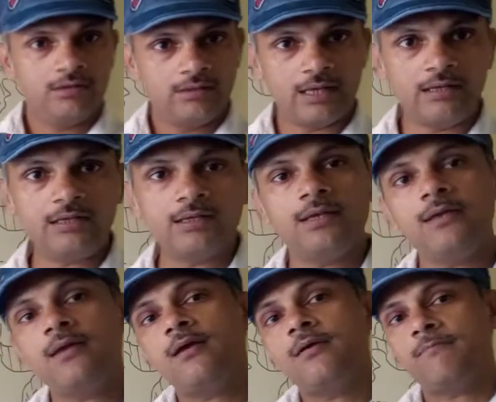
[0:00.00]
यानी कि
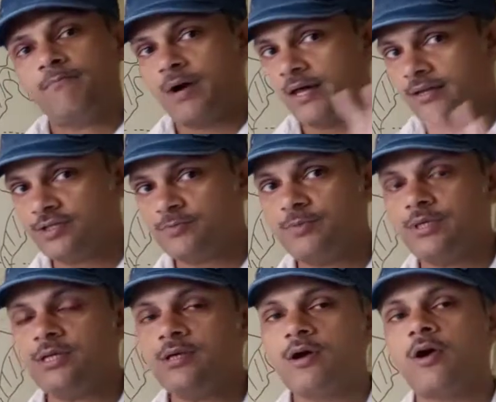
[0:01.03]
बारिश भी
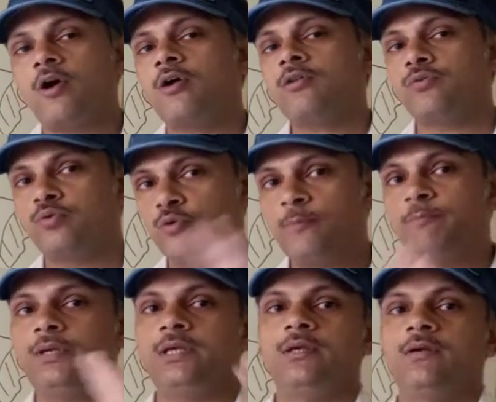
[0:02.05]
और धूप
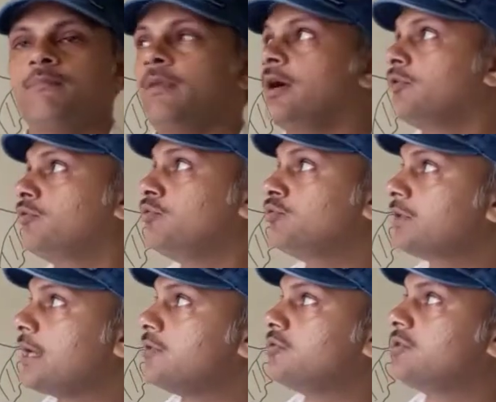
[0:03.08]
भी मगर
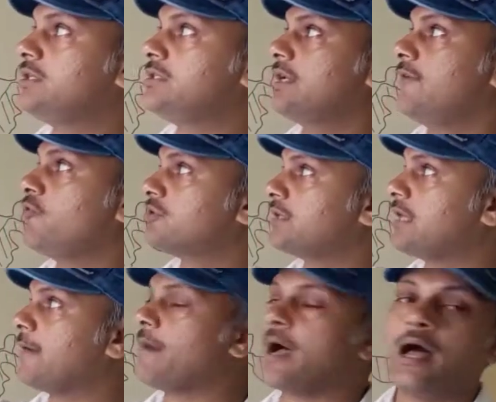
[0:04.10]
दूसरा जो चीज़ है वो
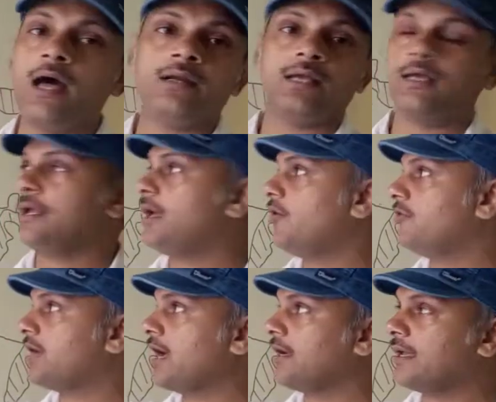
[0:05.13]
सदाबहार कह रहा है और
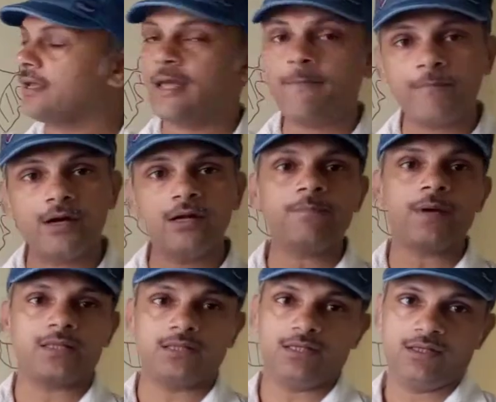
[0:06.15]
यहाँ कह रहा है
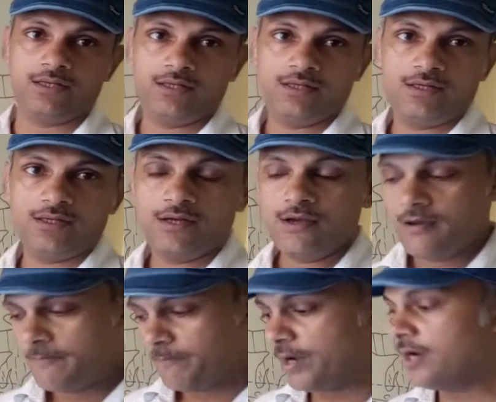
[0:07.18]
पर्णपाती
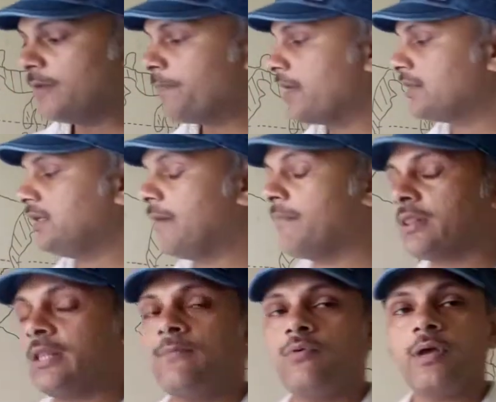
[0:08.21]
पर्णपाती का
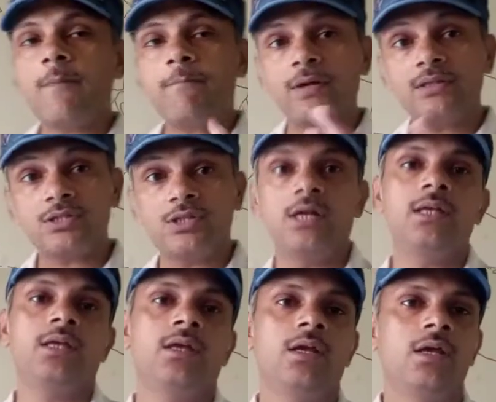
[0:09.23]
मतलब हो गया पतझड़ी